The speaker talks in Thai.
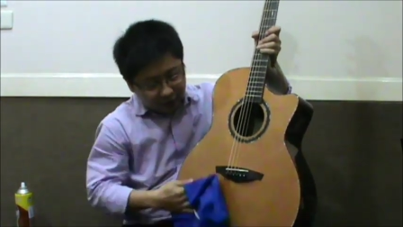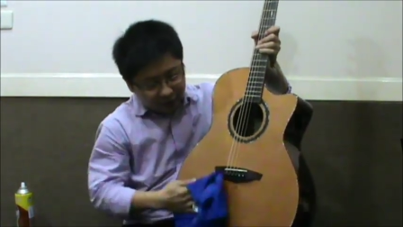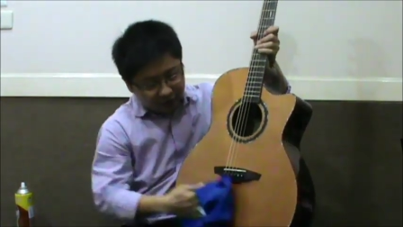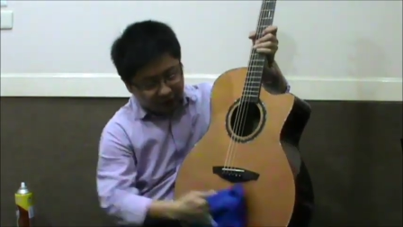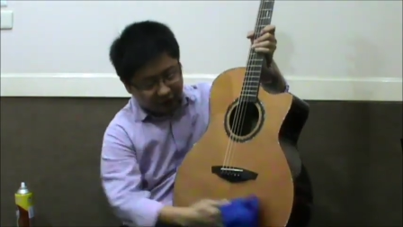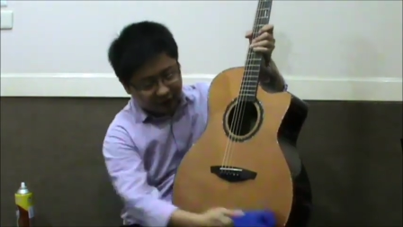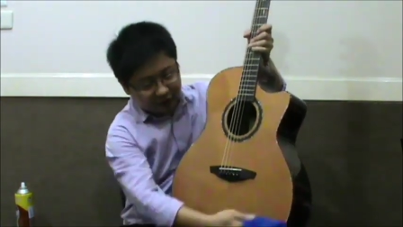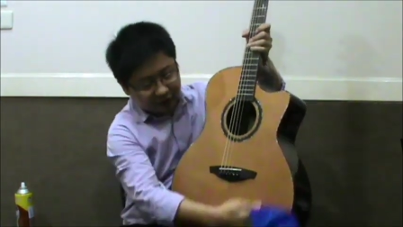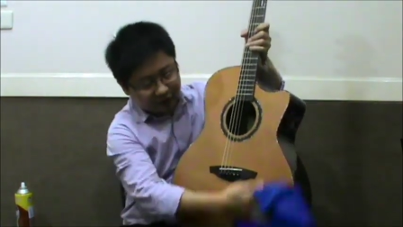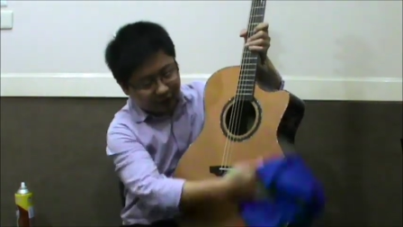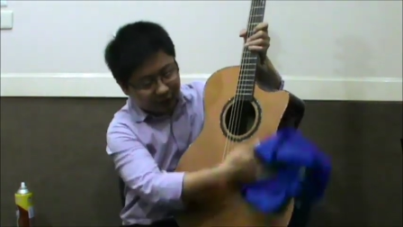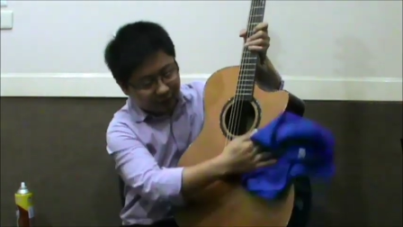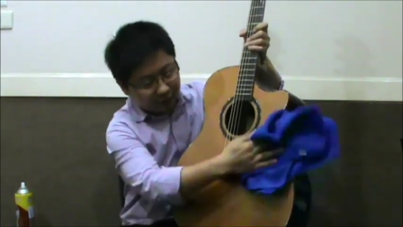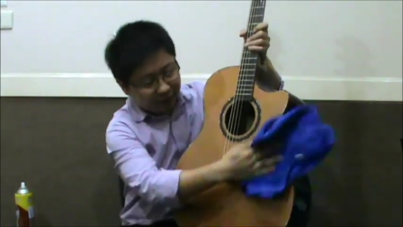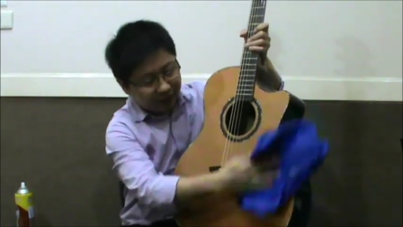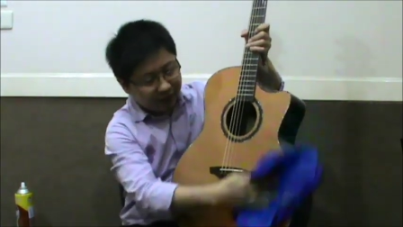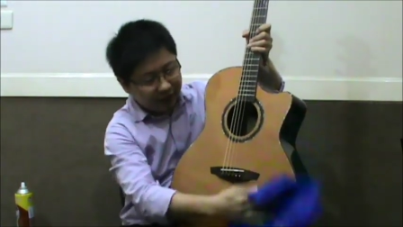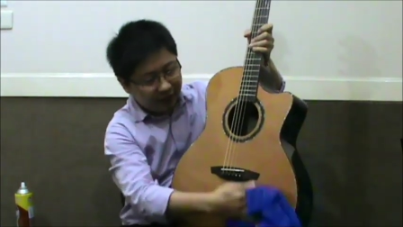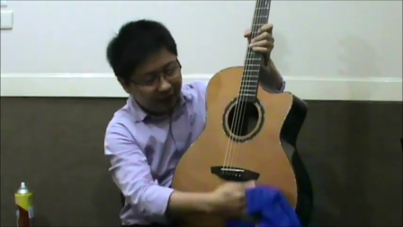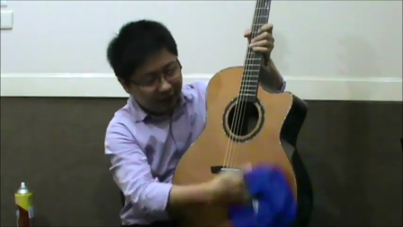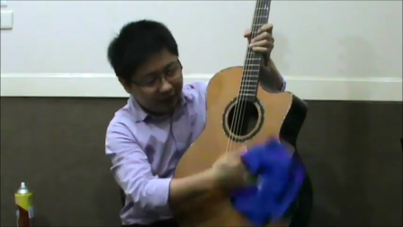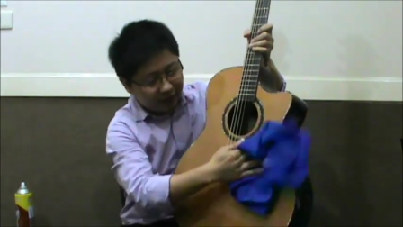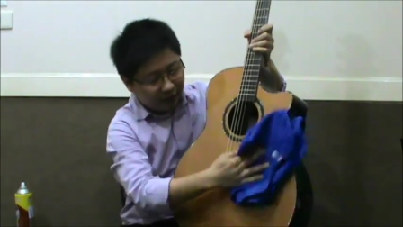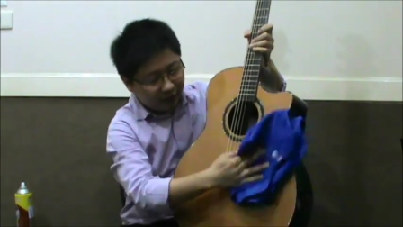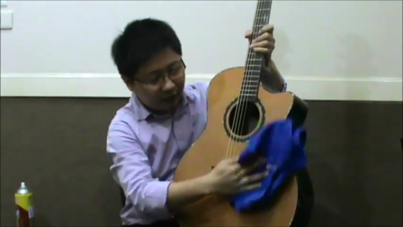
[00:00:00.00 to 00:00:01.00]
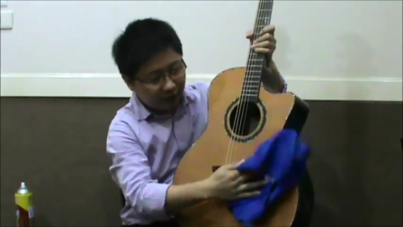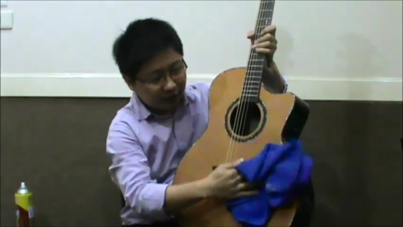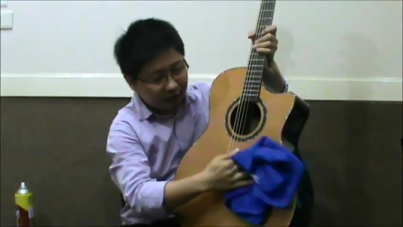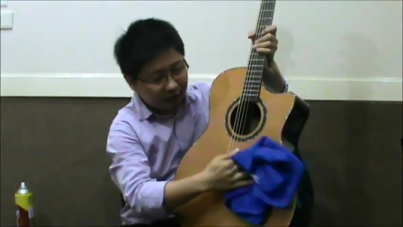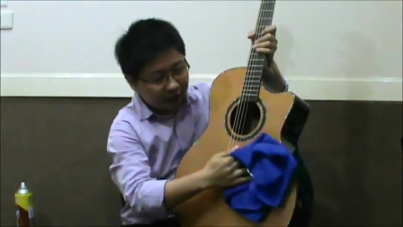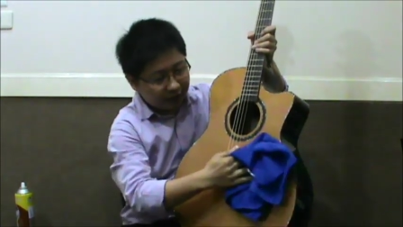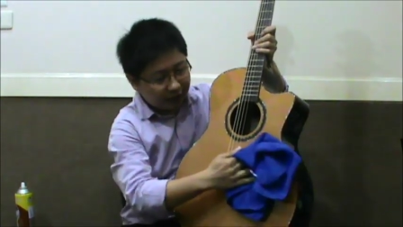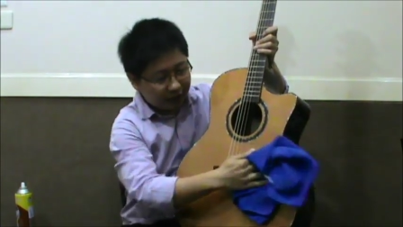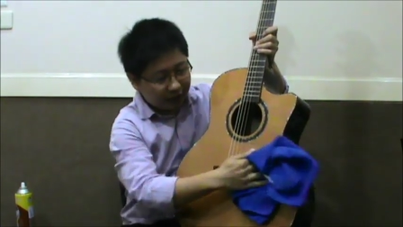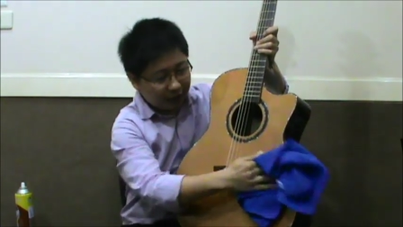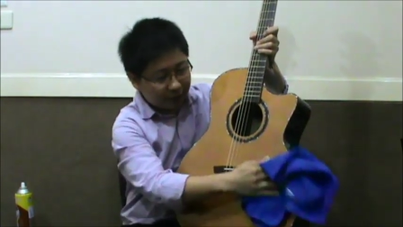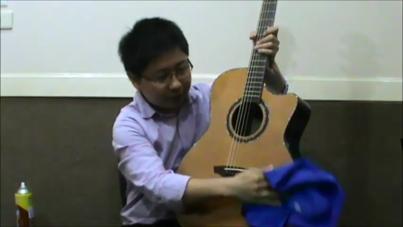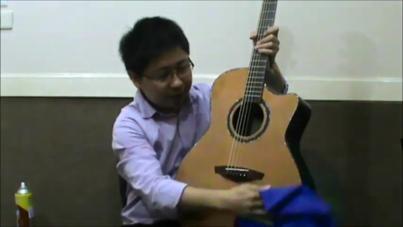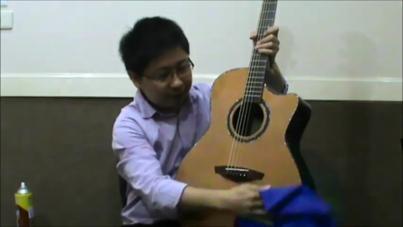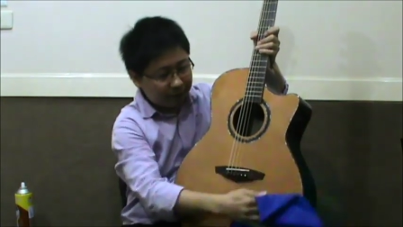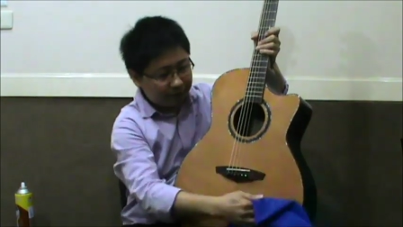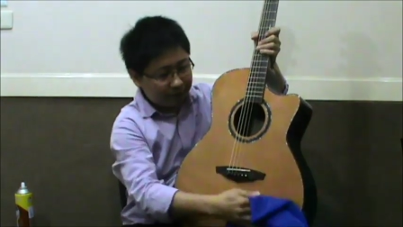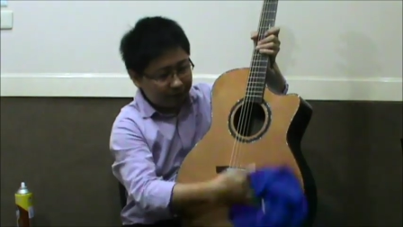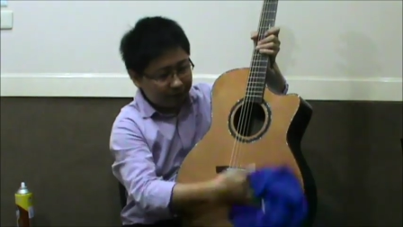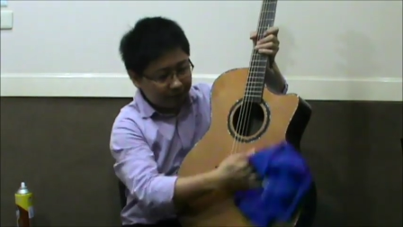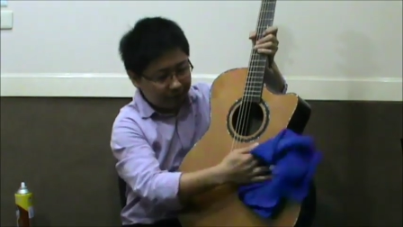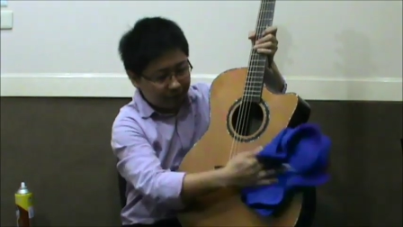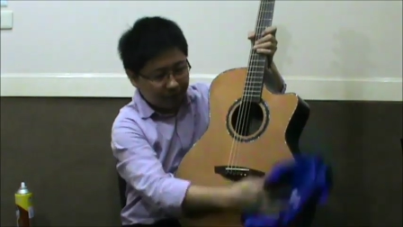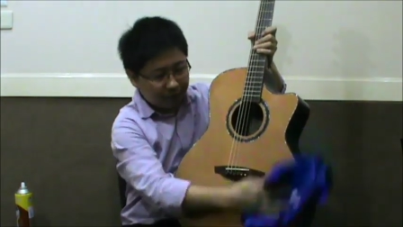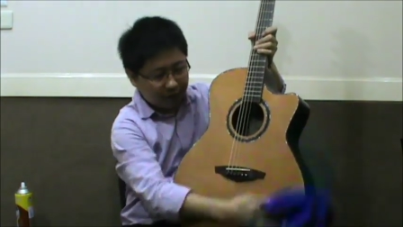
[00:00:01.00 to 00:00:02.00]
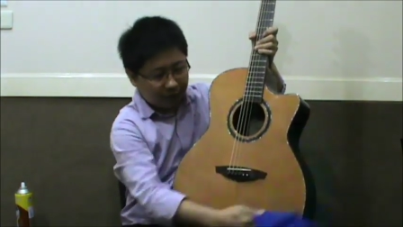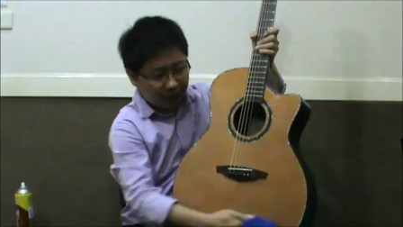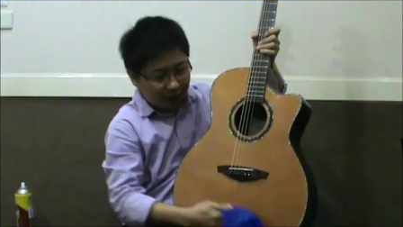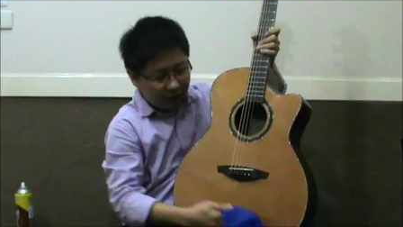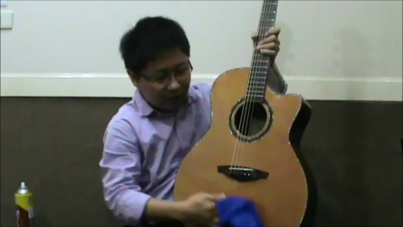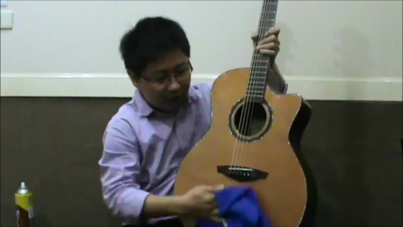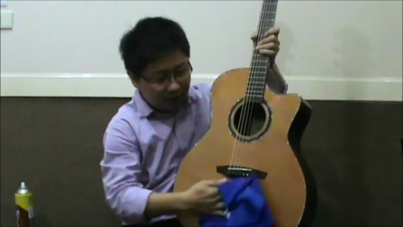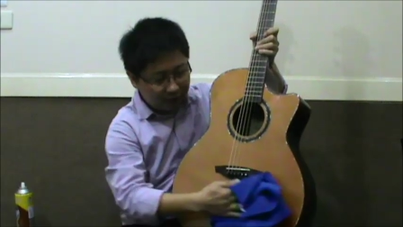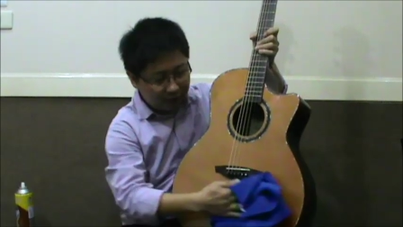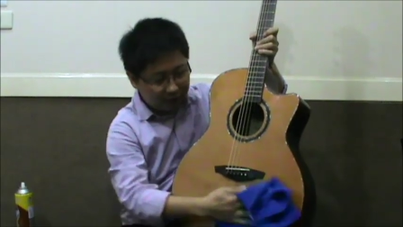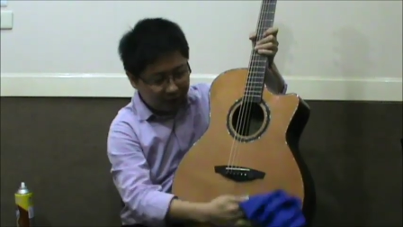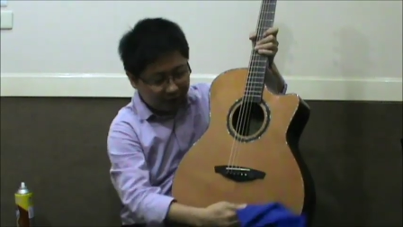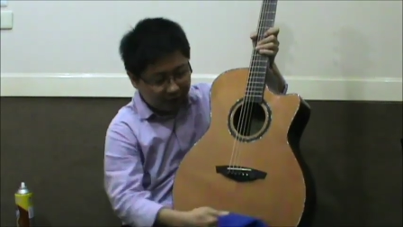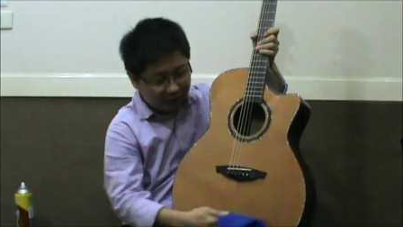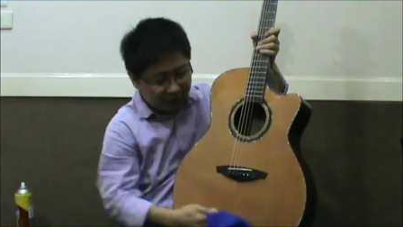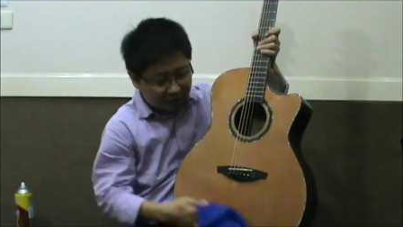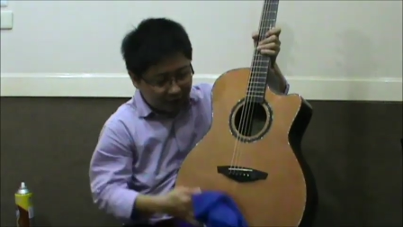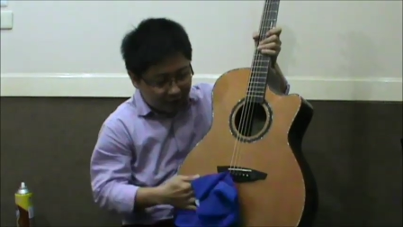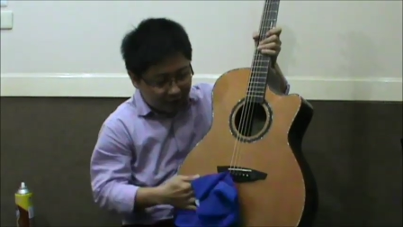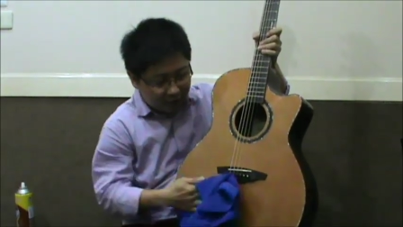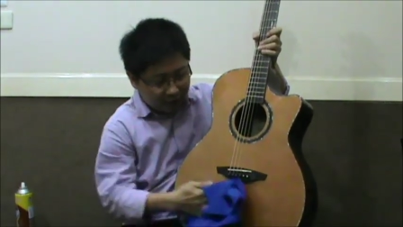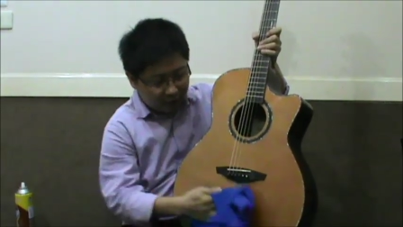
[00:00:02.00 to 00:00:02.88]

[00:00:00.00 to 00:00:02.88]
ก็เช็ดไม้หน้าก่อนนะครับเริ่มเช็ด